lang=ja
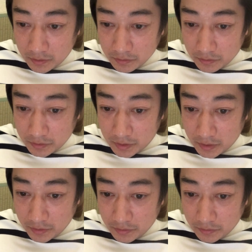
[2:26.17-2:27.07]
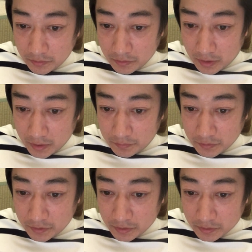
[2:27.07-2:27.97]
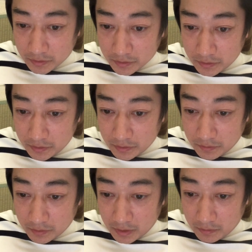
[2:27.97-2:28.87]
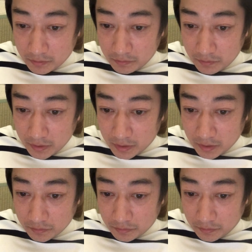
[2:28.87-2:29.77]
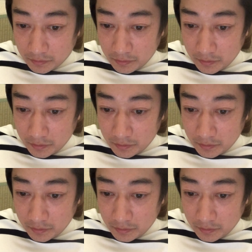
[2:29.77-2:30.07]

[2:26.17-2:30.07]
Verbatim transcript: そして有害物質9割カット